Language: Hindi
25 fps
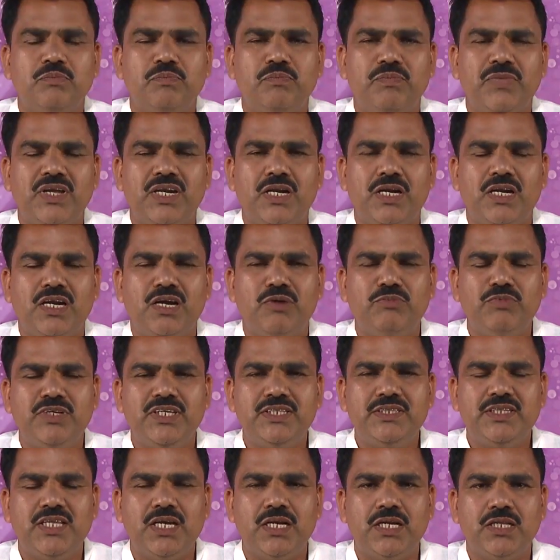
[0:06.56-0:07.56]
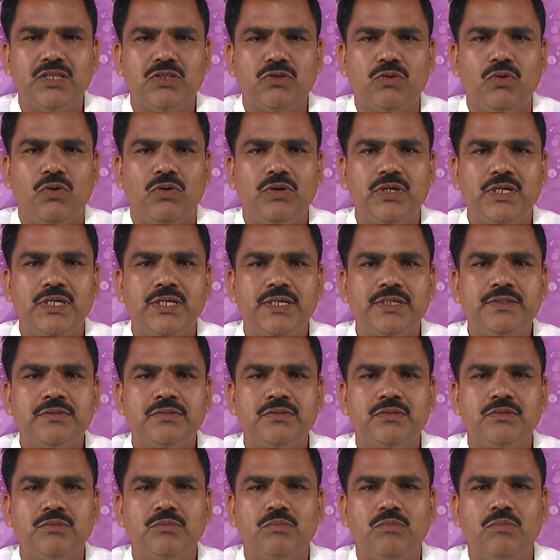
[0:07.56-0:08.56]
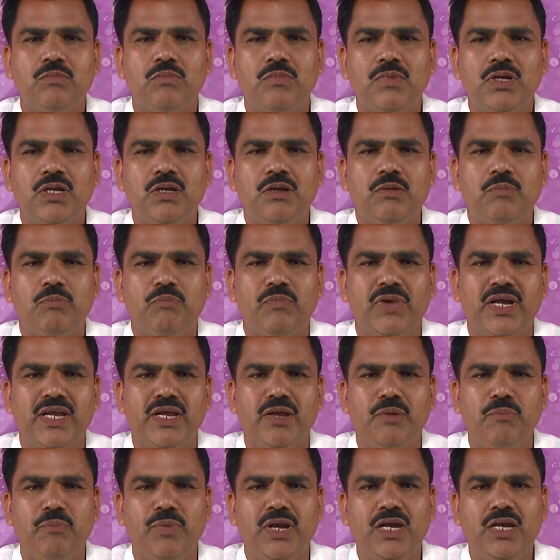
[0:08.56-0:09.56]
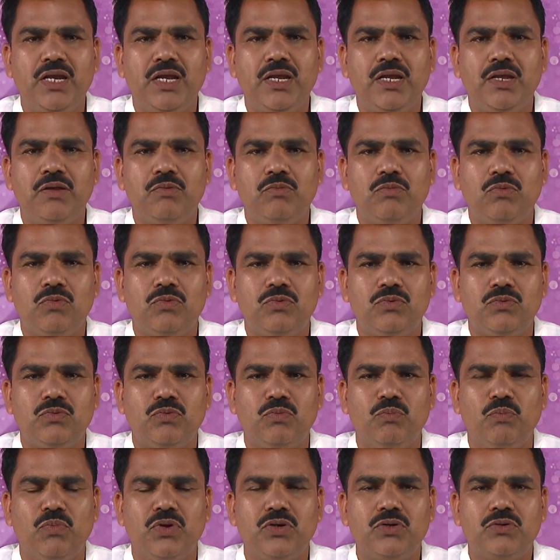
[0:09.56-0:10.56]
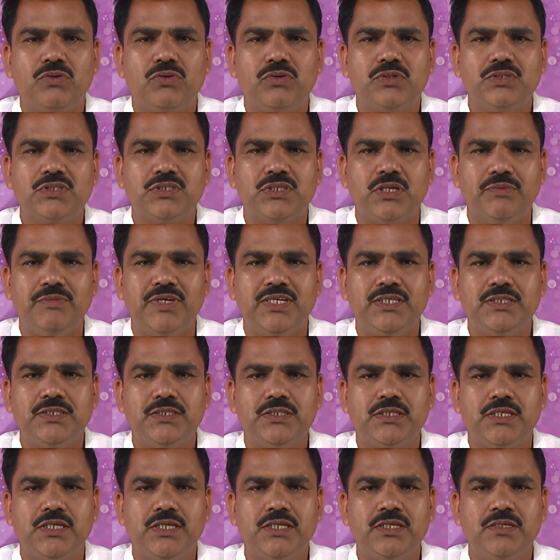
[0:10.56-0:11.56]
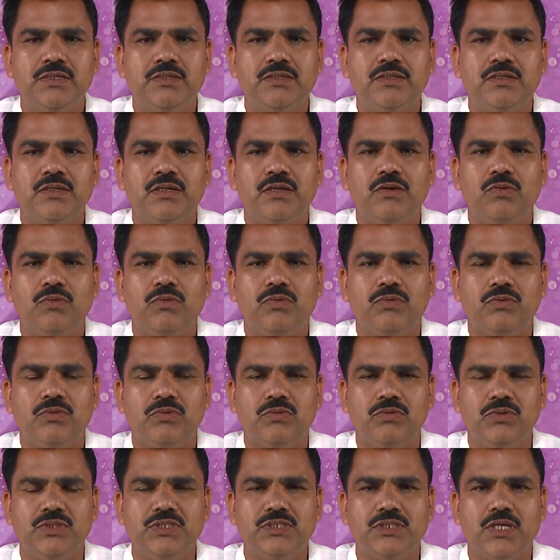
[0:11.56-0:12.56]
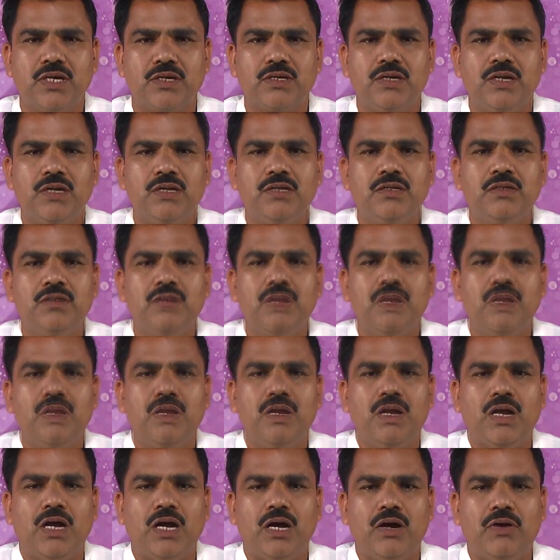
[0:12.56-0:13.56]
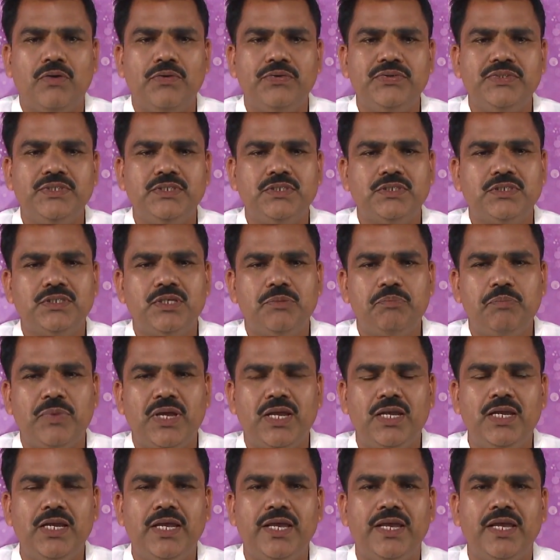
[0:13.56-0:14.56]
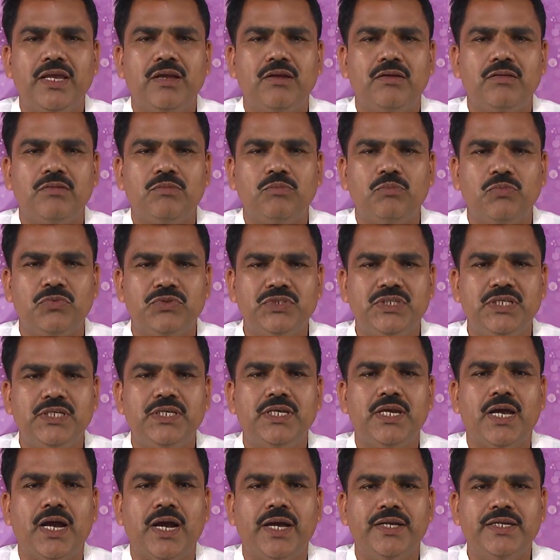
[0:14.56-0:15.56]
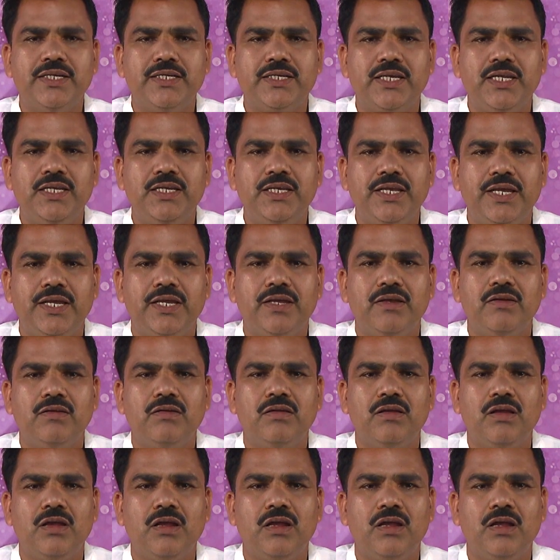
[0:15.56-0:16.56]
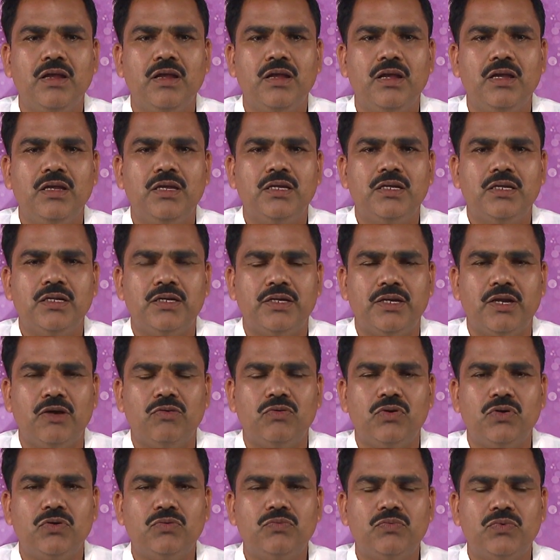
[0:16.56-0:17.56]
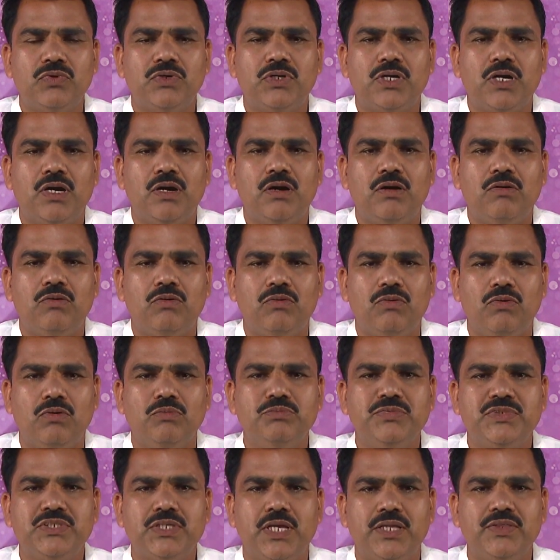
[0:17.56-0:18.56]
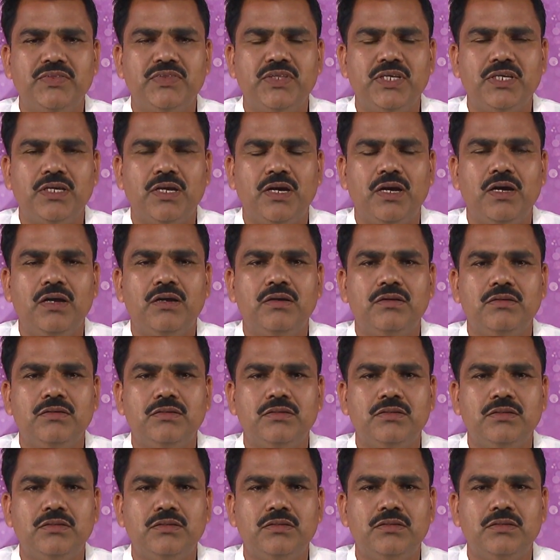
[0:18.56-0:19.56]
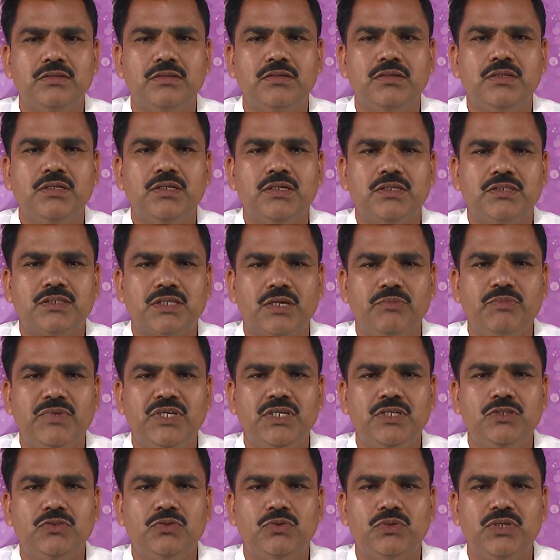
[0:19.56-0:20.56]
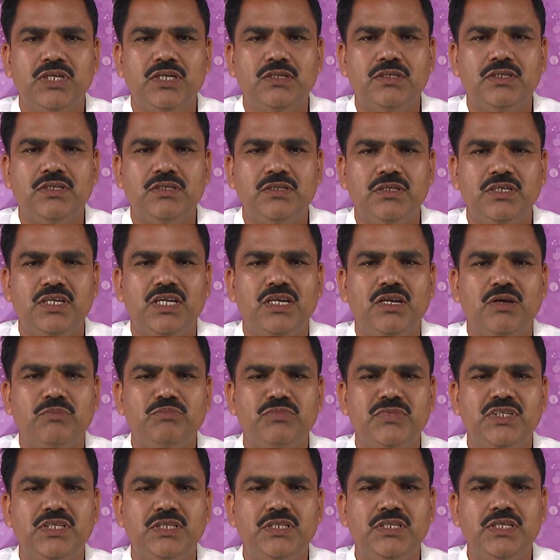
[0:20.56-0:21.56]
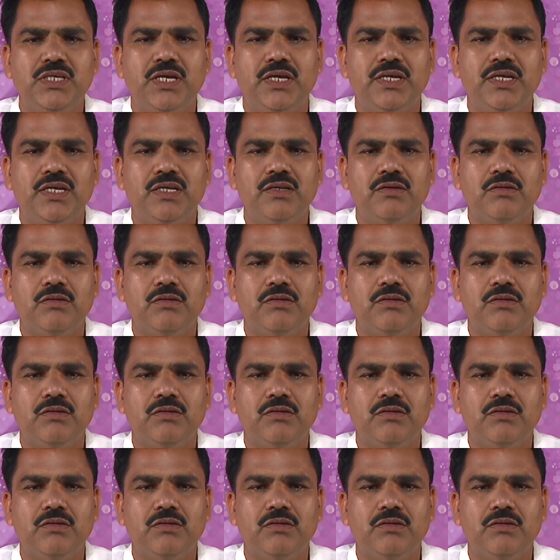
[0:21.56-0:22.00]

मेरा नाम नित्यानंद गौंड है मैं एमएलए उमरकोट सेवेंट थ्री उड़ीसा का और इससे पहले मुझे यहाँ आने के लिए नवरंगपुर का ओम शांति का सभी जो नीलम दीदी है